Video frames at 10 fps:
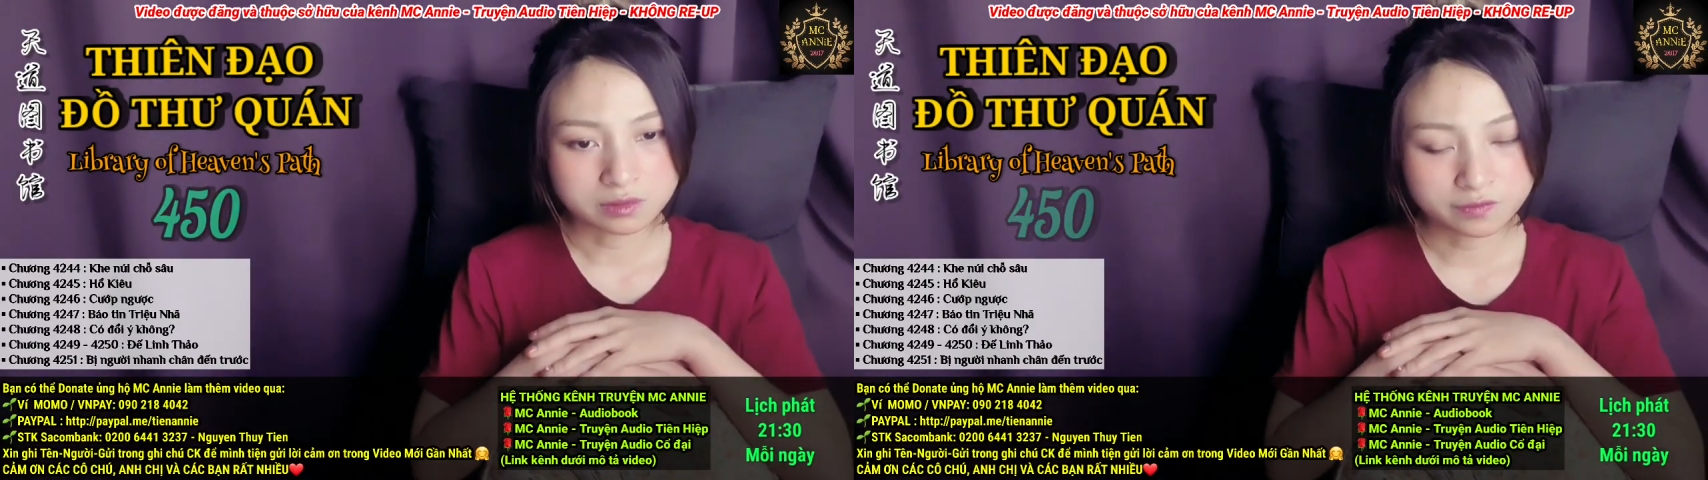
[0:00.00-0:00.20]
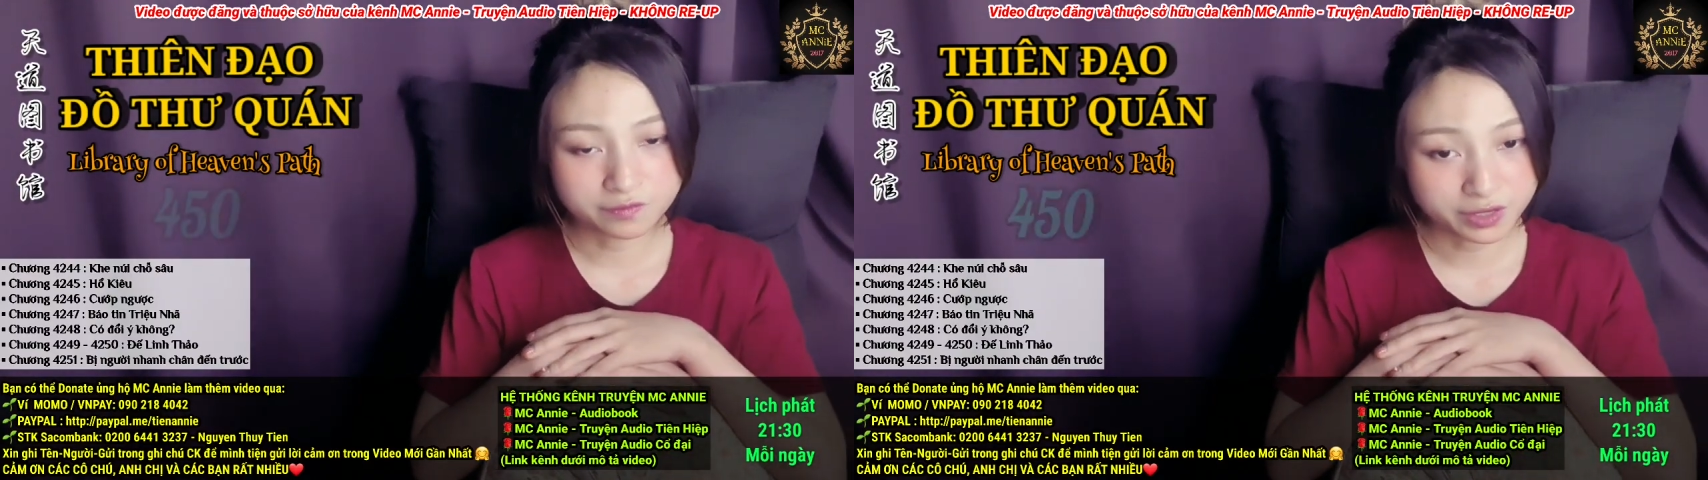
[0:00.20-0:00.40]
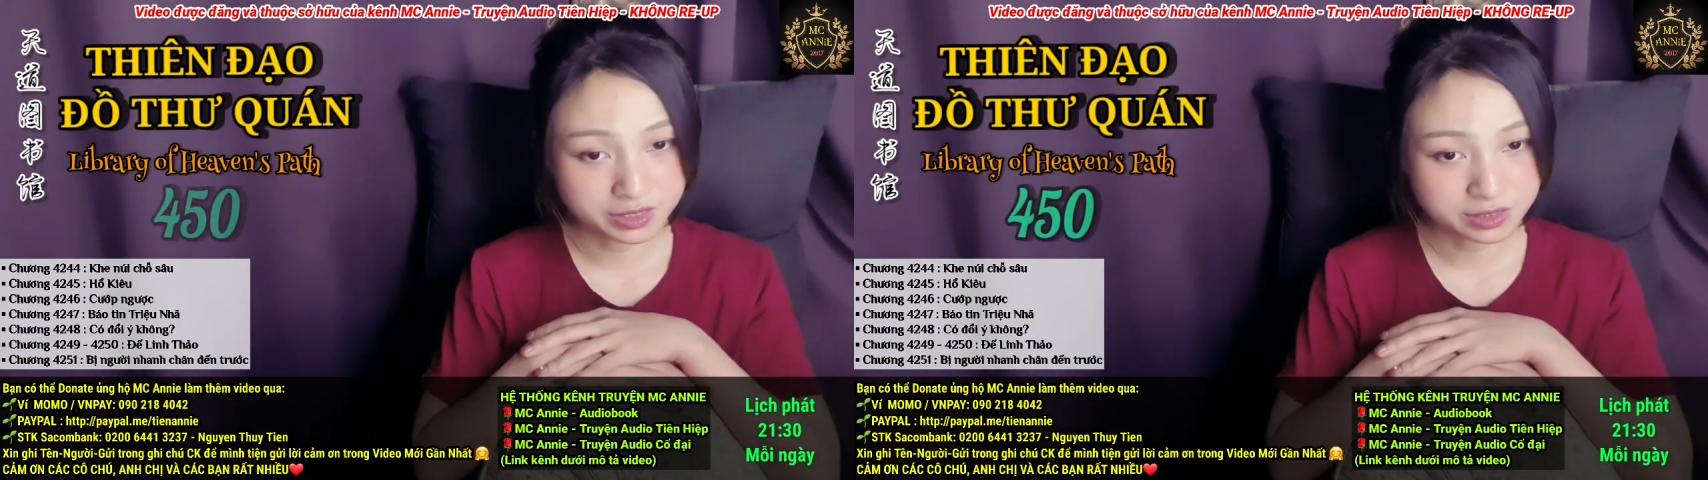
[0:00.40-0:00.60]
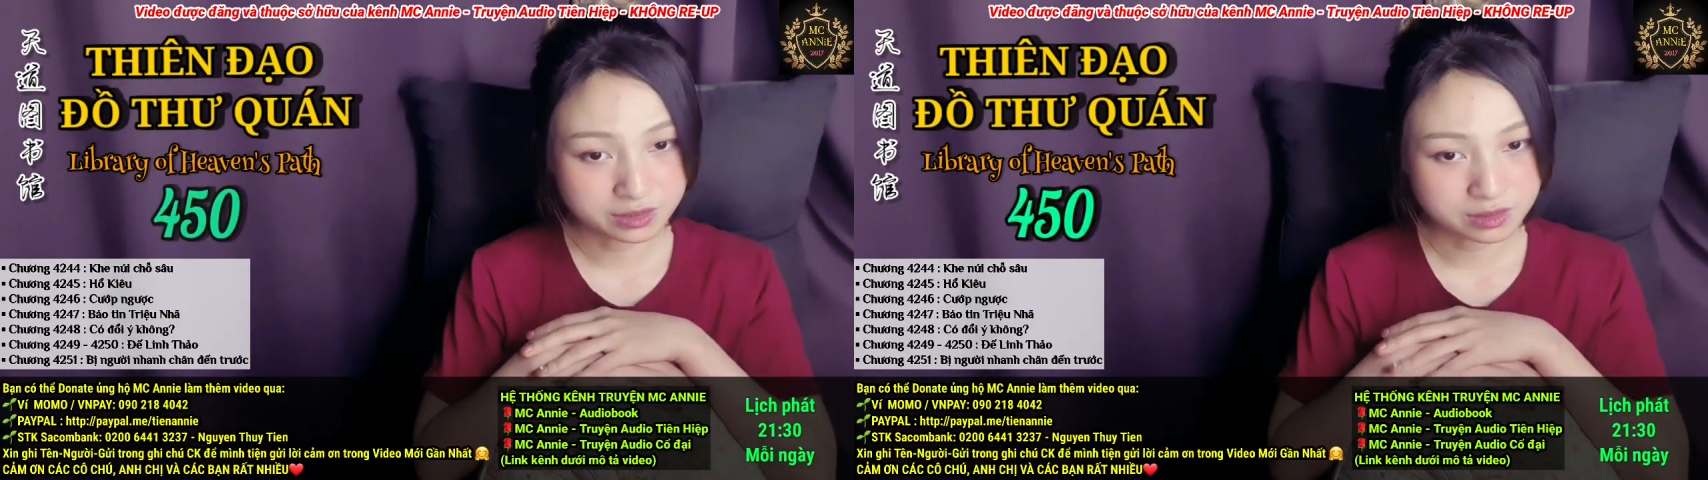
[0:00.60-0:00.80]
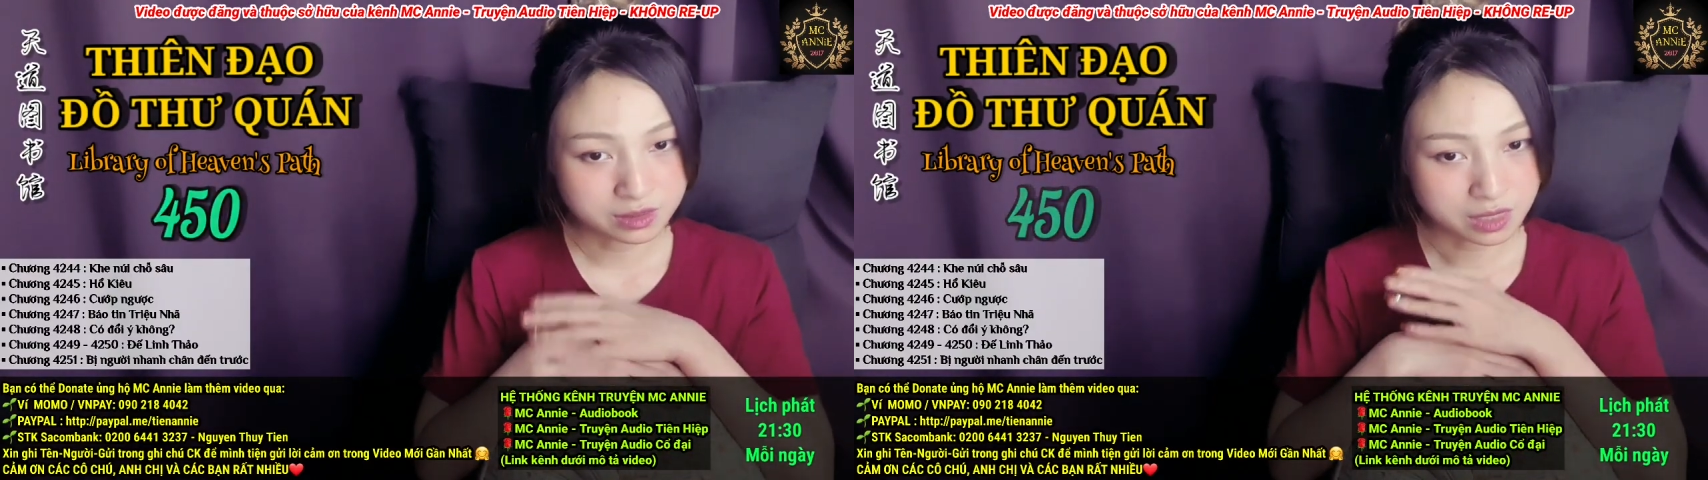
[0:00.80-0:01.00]

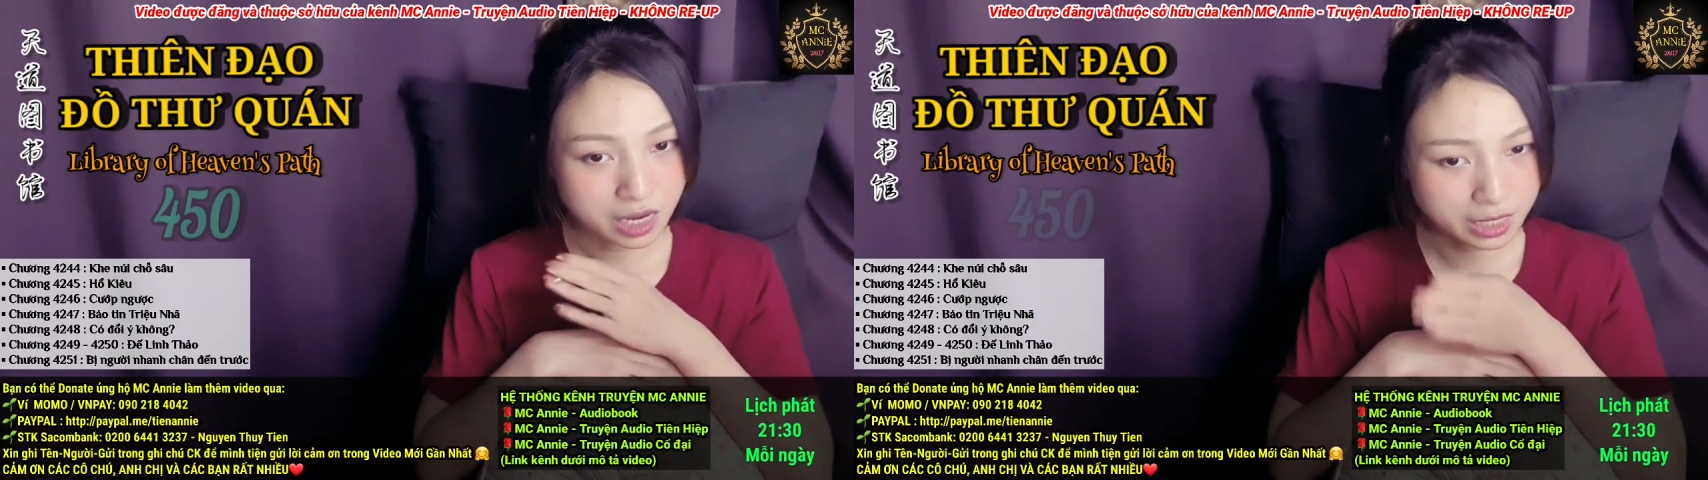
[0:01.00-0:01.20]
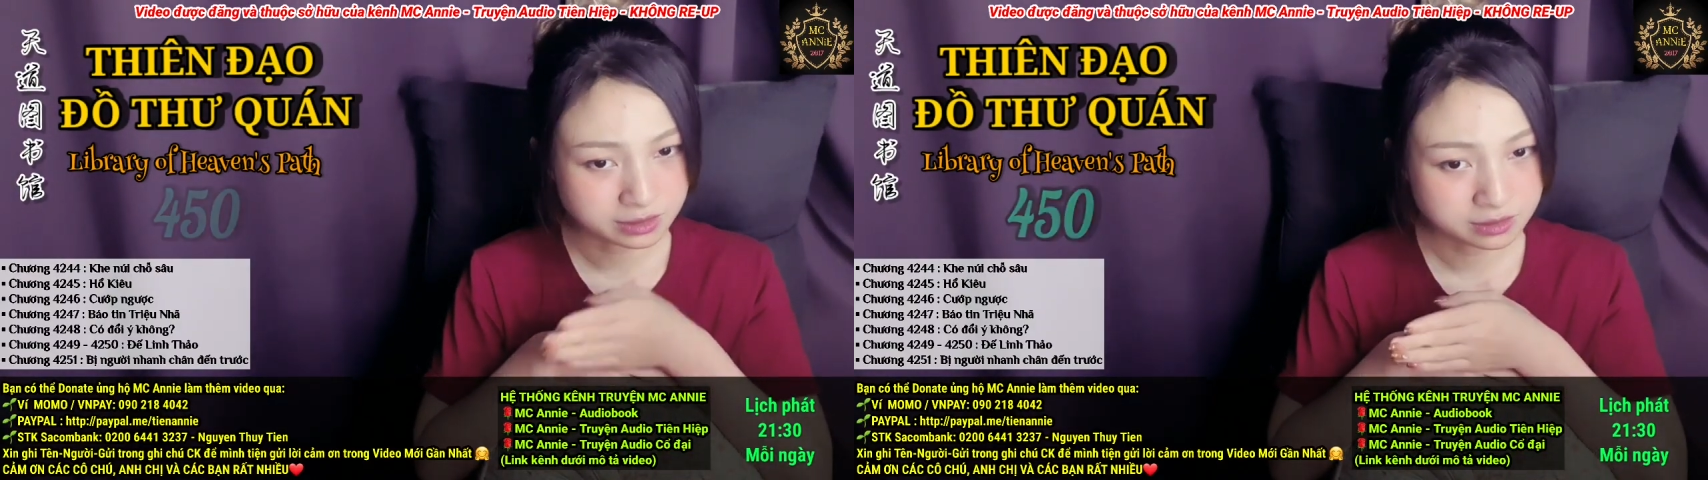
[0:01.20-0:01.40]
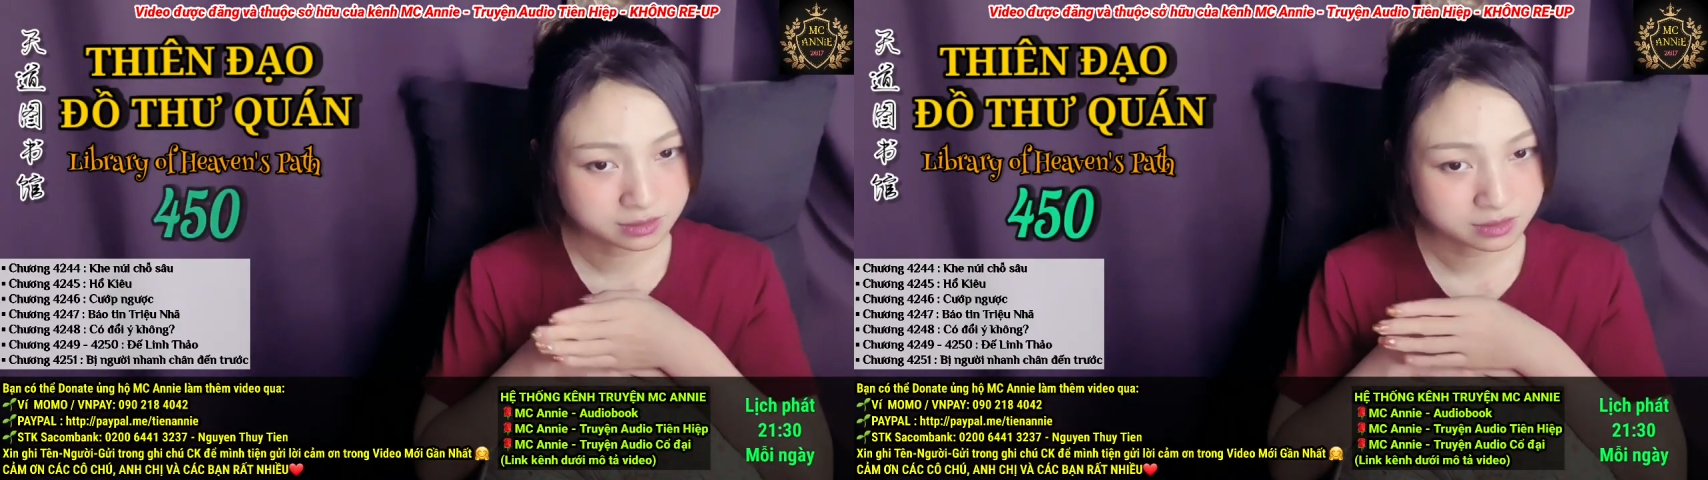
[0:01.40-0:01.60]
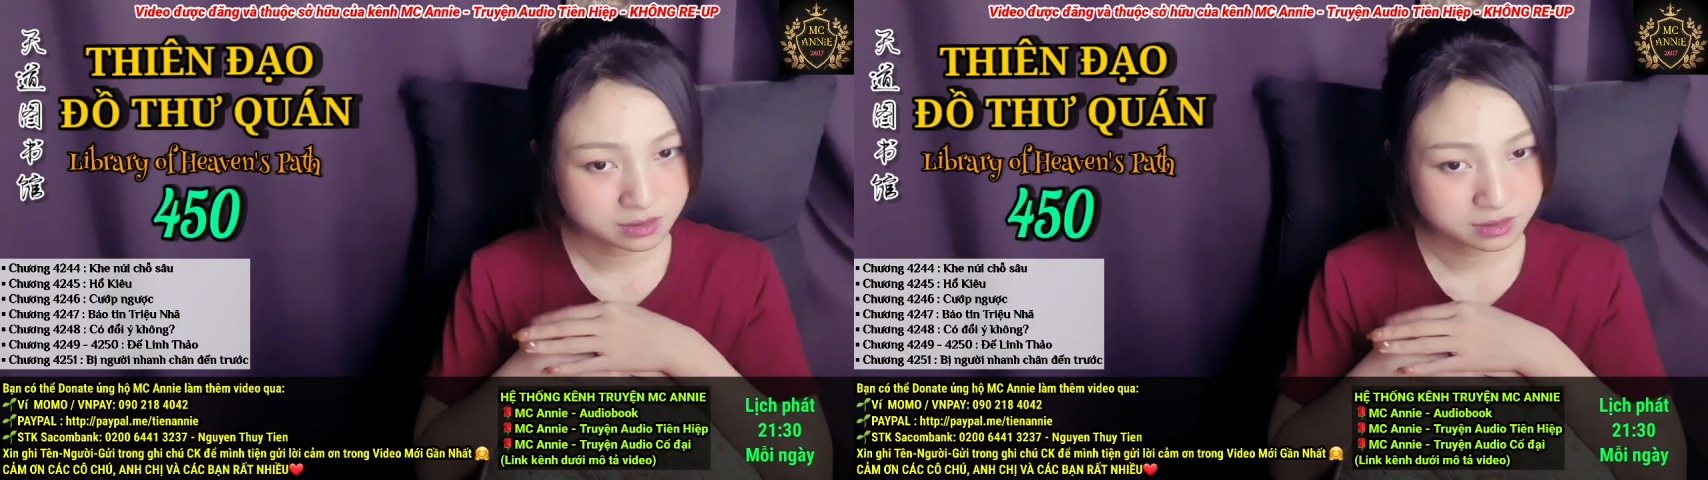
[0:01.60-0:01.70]
vậy hắn